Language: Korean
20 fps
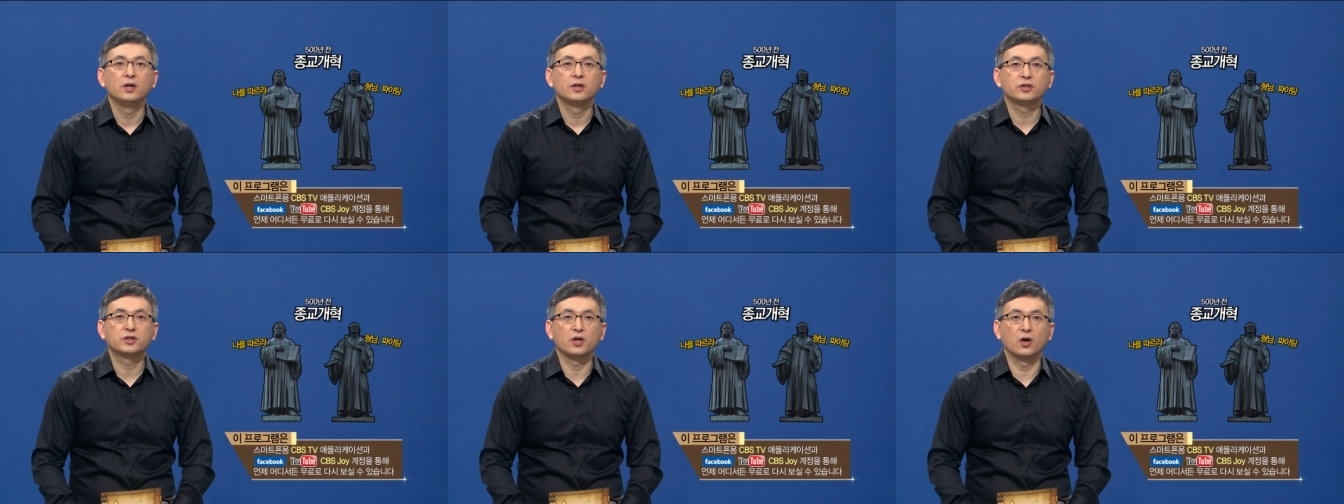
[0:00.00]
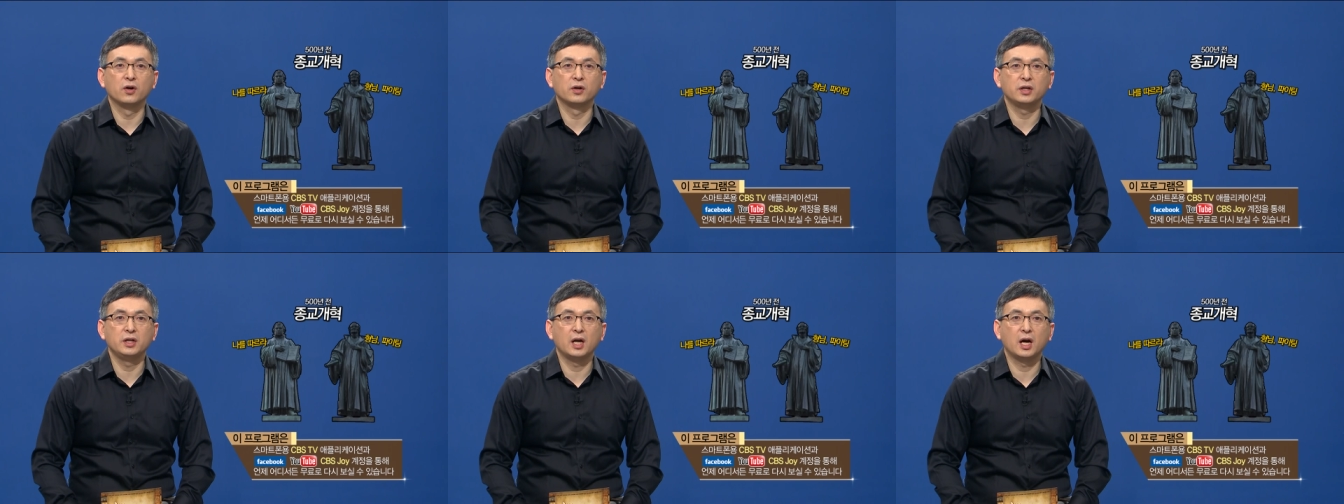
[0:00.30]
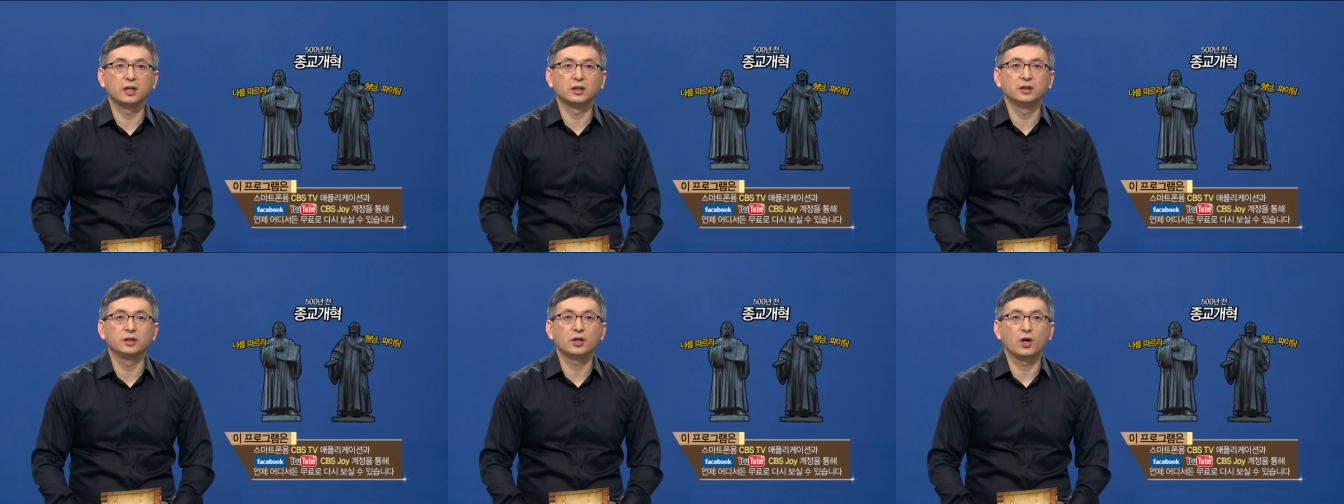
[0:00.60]

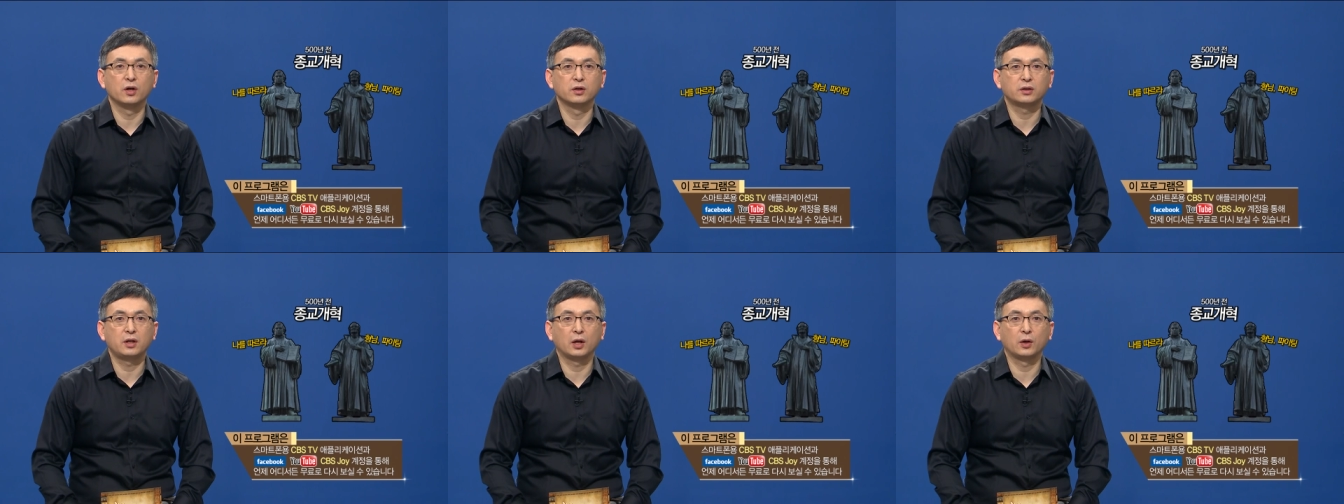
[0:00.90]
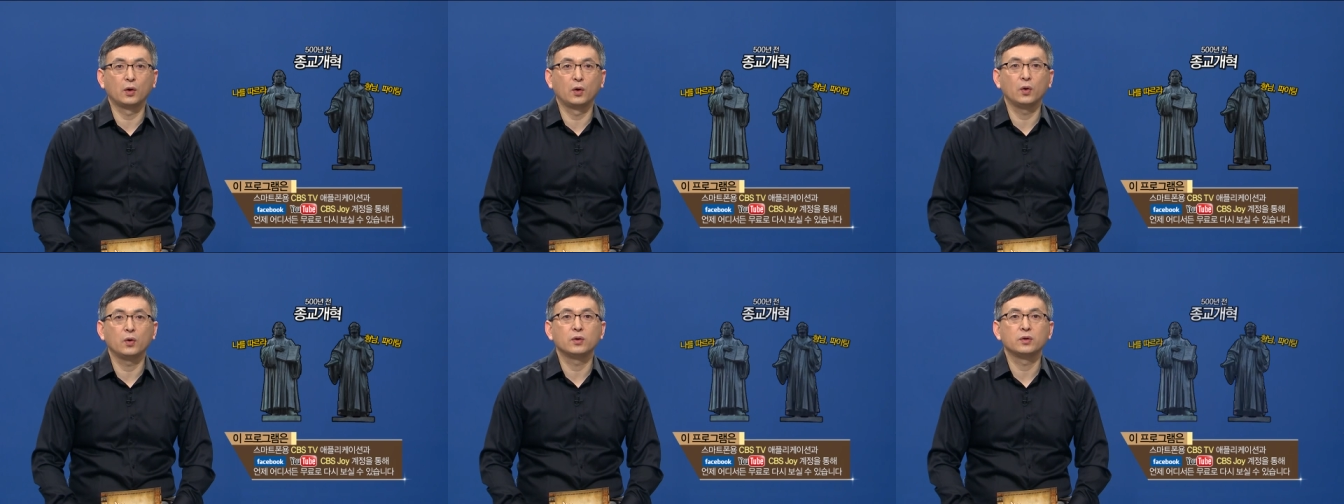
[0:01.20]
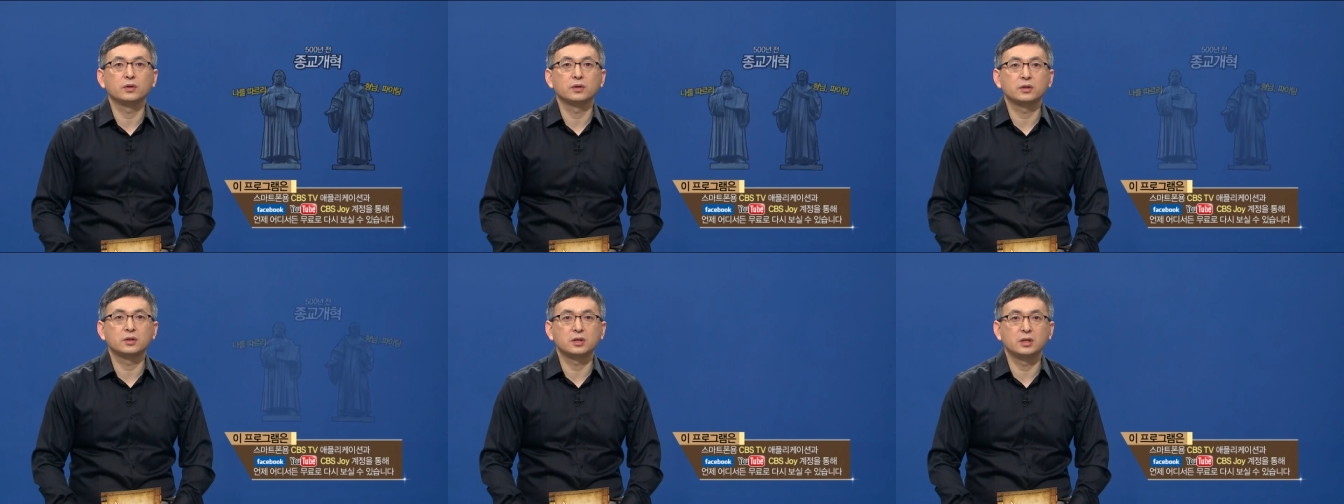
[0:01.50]
정리하는 형태로
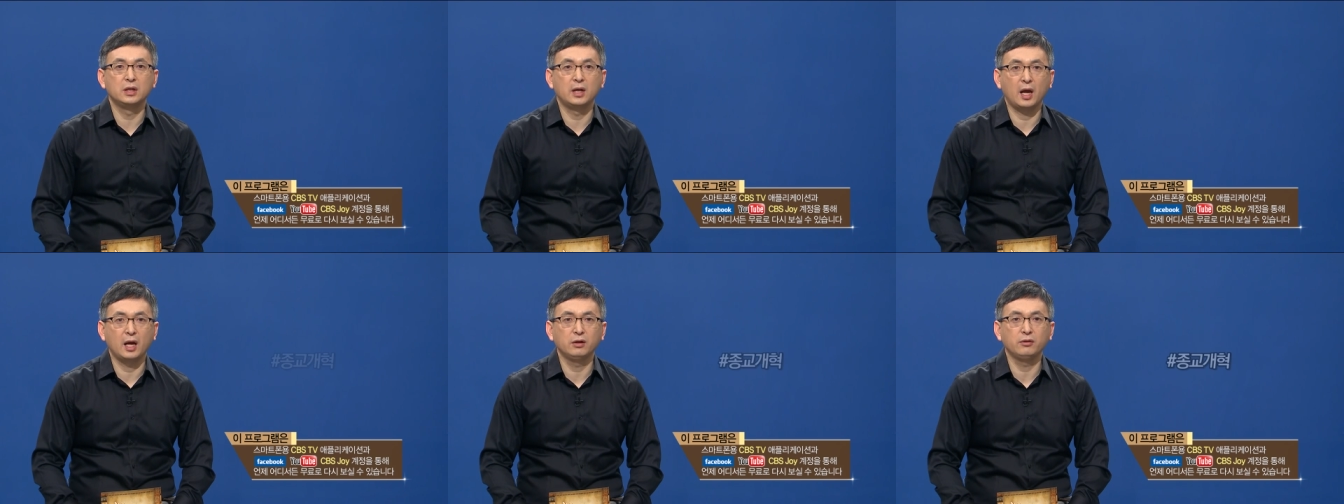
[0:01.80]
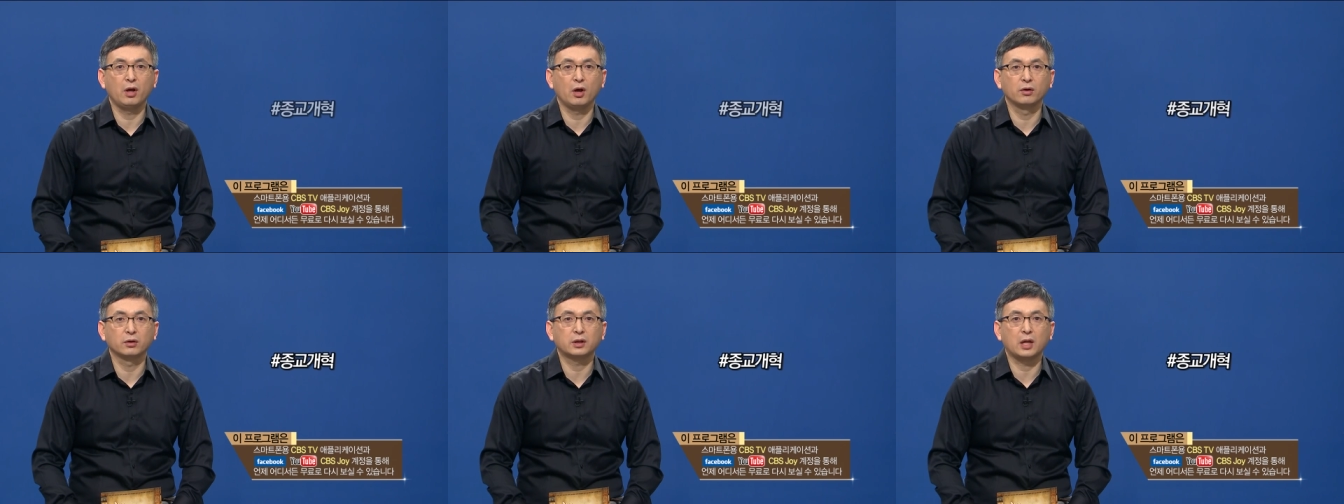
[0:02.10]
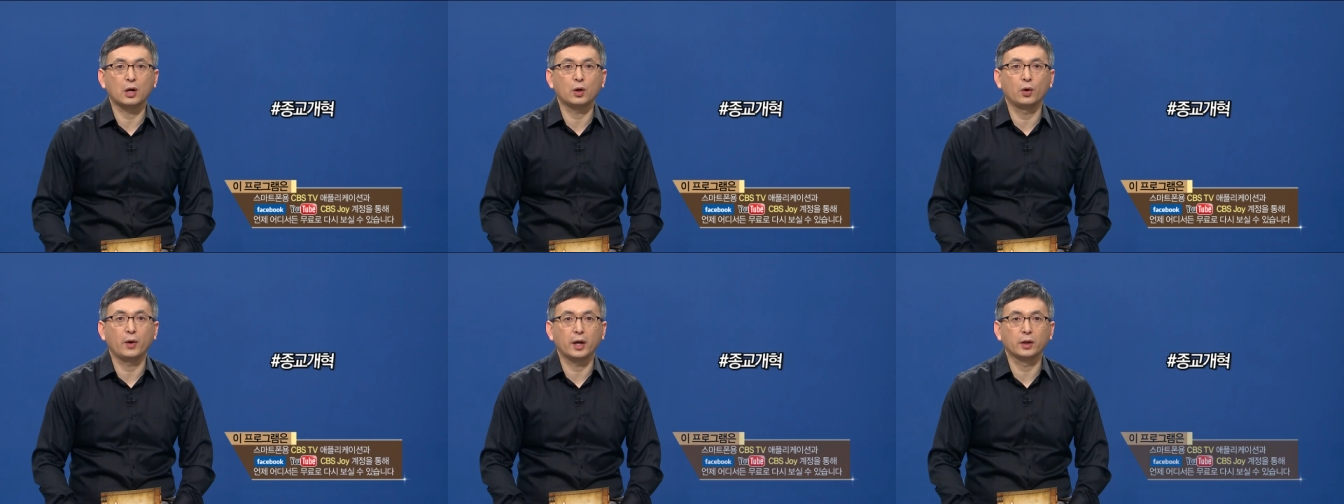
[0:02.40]

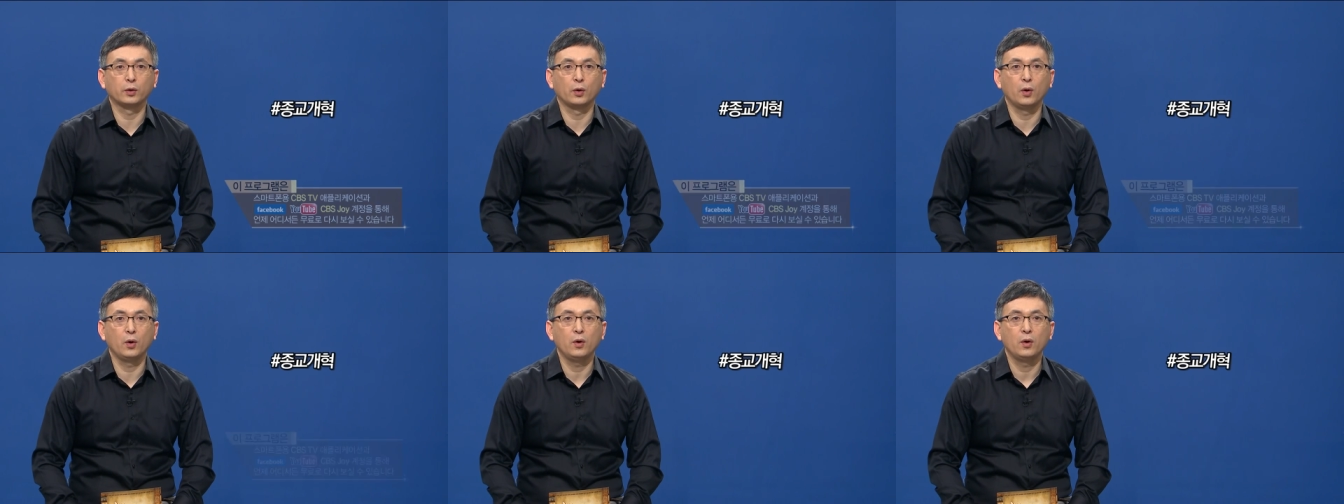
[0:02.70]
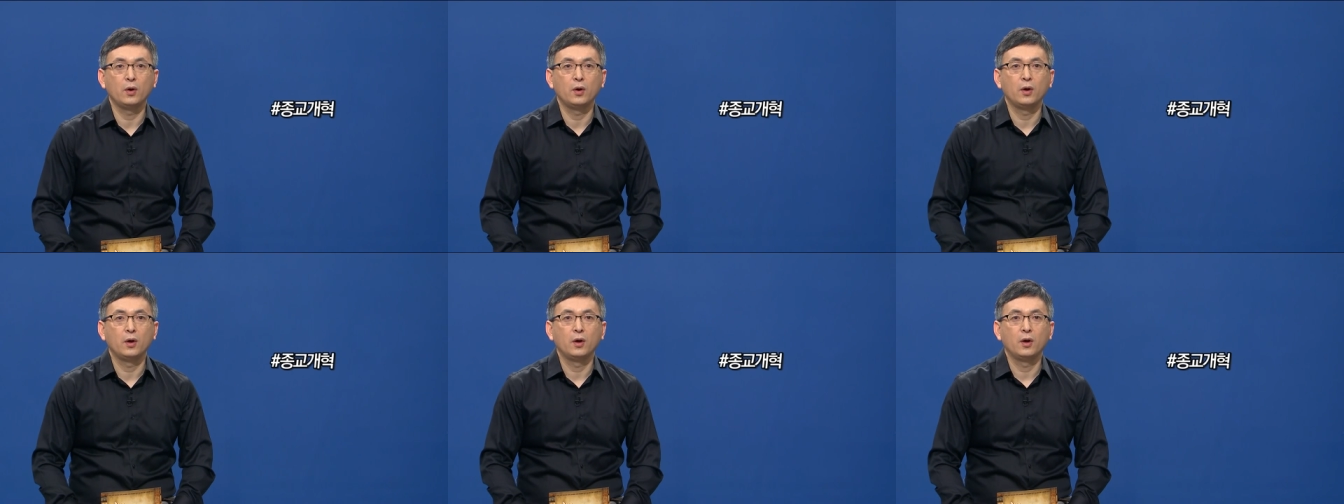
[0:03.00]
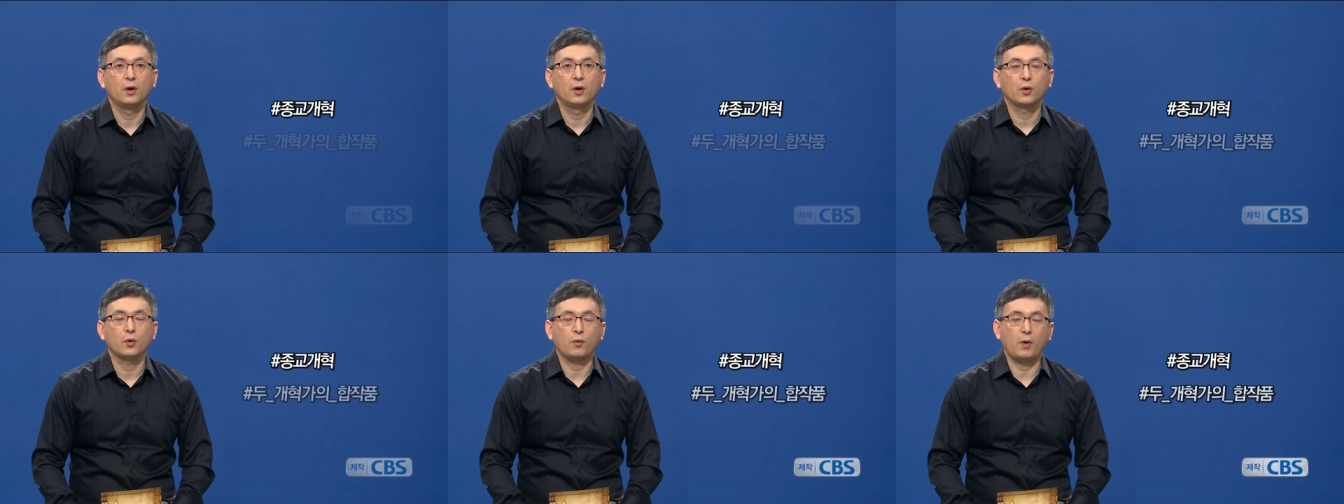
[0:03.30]
진행되었다고 해도
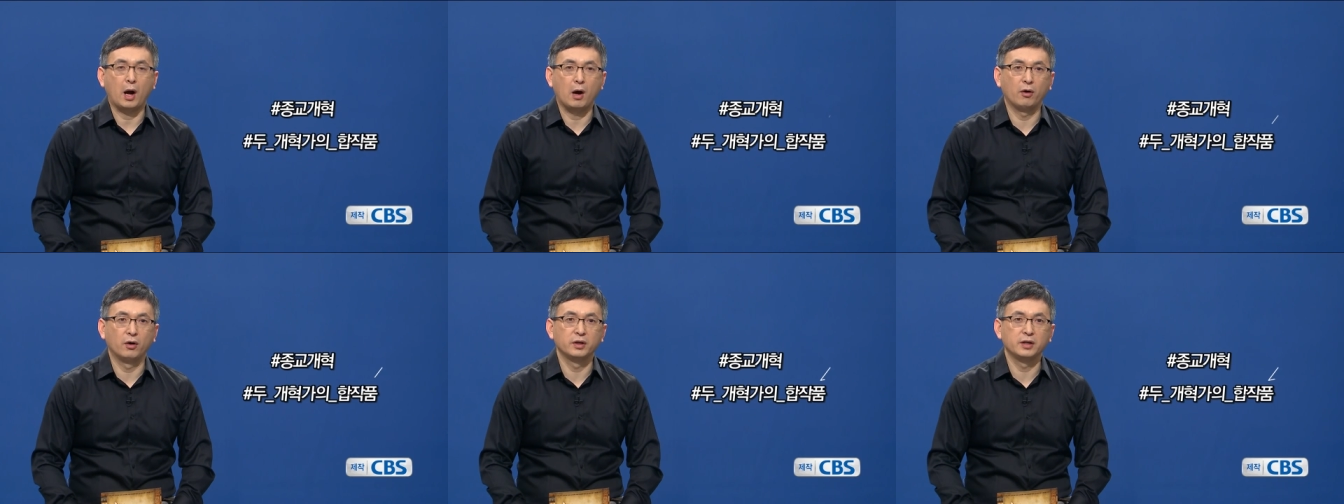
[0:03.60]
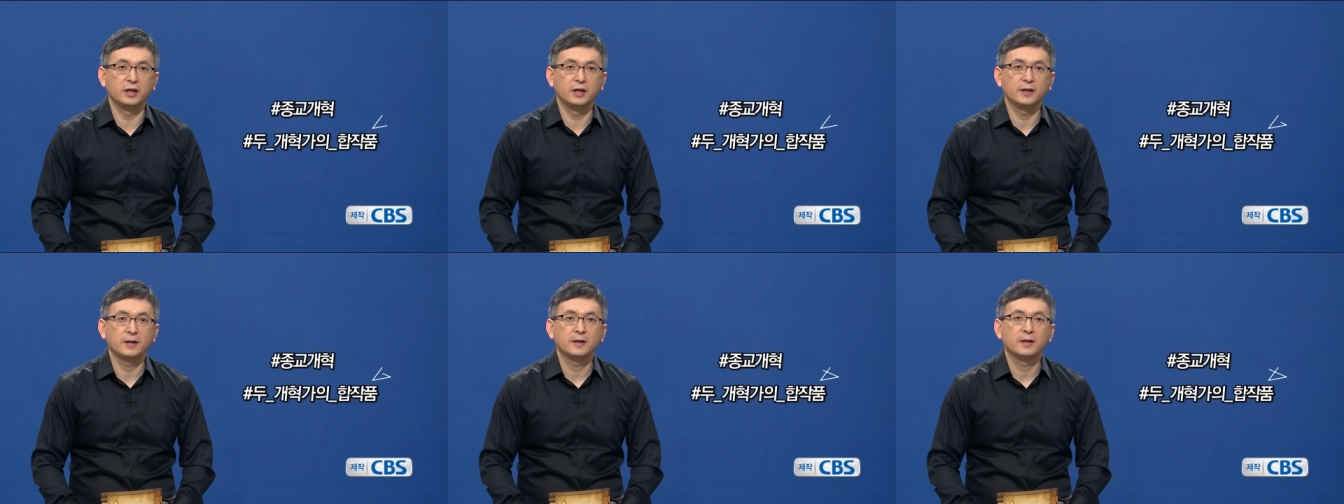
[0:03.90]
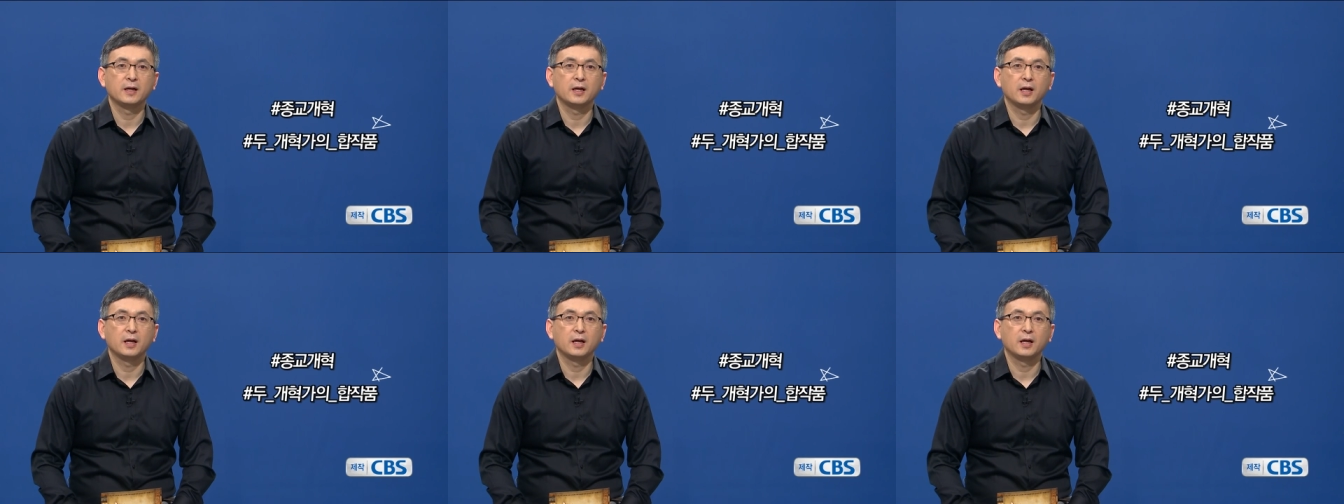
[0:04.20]
과언이